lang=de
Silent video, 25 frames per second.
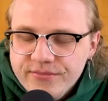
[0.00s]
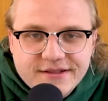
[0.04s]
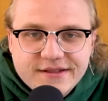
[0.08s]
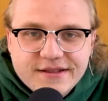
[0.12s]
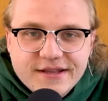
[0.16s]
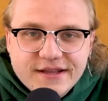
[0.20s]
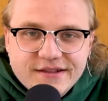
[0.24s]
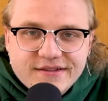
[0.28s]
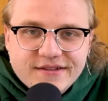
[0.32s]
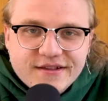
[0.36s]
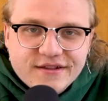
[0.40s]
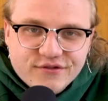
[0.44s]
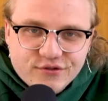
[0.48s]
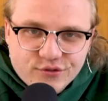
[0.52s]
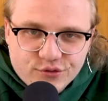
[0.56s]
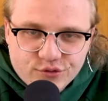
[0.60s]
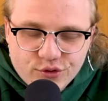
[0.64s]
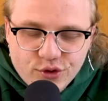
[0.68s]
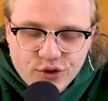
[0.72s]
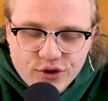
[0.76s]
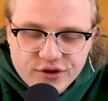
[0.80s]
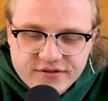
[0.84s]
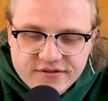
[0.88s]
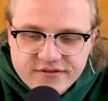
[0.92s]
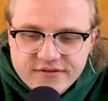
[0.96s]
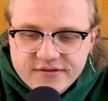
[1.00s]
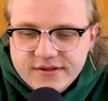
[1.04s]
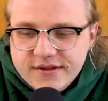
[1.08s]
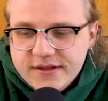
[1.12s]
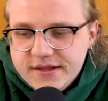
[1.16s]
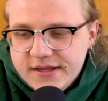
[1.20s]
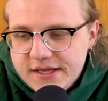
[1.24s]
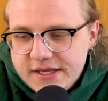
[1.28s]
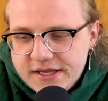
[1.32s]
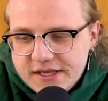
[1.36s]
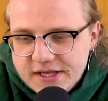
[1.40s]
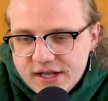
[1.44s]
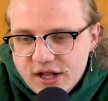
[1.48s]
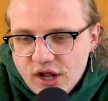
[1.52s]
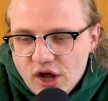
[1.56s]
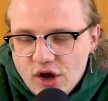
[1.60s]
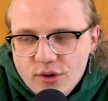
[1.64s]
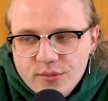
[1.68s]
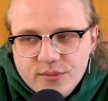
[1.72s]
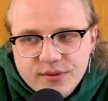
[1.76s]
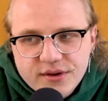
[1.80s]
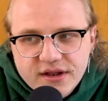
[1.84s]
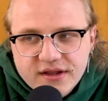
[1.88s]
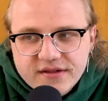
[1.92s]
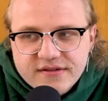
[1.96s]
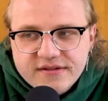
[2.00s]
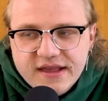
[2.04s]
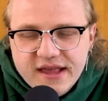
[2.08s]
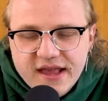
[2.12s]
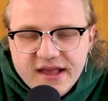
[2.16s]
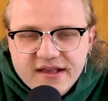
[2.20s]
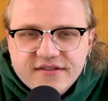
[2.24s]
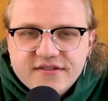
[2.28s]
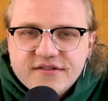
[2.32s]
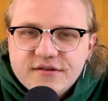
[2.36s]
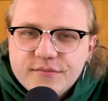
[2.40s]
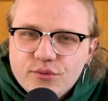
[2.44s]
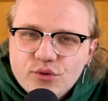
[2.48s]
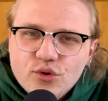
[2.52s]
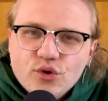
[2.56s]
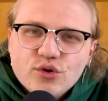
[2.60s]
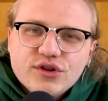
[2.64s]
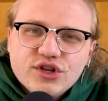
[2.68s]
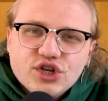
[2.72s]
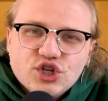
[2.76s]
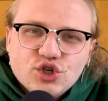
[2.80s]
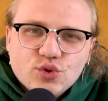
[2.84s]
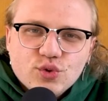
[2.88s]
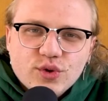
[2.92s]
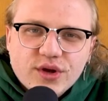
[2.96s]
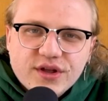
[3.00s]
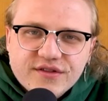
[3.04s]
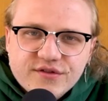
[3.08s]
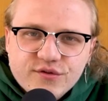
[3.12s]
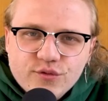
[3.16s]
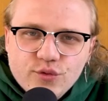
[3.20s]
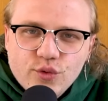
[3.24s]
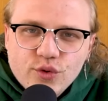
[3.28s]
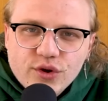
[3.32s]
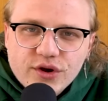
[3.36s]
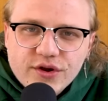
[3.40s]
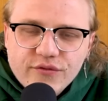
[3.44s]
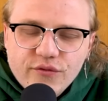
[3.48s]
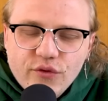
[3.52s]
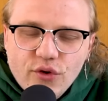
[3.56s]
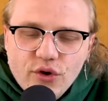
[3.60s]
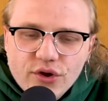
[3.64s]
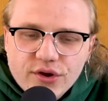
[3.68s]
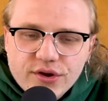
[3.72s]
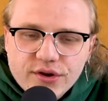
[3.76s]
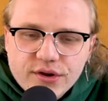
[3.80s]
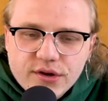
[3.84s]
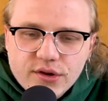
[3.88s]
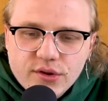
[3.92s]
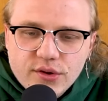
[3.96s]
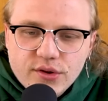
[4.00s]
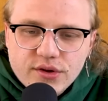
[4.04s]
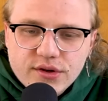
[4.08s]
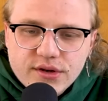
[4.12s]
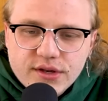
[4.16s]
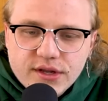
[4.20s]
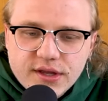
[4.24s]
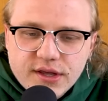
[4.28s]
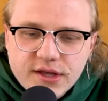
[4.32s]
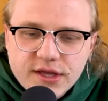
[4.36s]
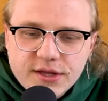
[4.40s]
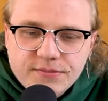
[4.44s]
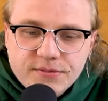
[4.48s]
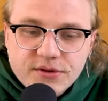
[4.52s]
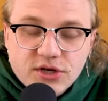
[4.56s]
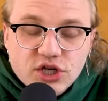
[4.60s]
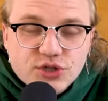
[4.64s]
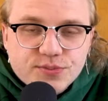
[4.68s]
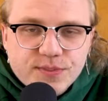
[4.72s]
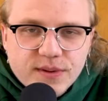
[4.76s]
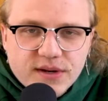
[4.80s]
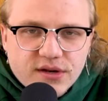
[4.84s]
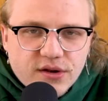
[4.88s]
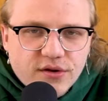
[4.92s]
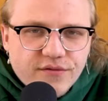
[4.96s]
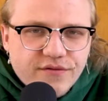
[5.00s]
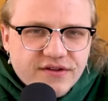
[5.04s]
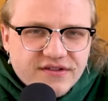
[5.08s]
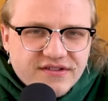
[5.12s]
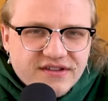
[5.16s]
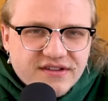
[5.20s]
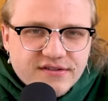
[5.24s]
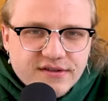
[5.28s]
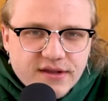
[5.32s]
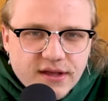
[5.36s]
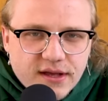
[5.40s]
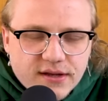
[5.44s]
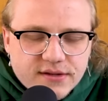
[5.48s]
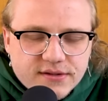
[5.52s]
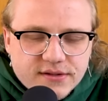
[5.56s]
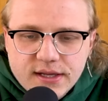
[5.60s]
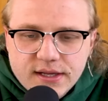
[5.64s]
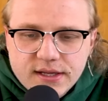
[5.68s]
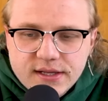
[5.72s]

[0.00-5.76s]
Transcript: Nichtsdestotrotz, ich glaube, das erste Produkt ist schon ganz cool geworden und äh, ich bin gespannt drauf, was ihr sagt.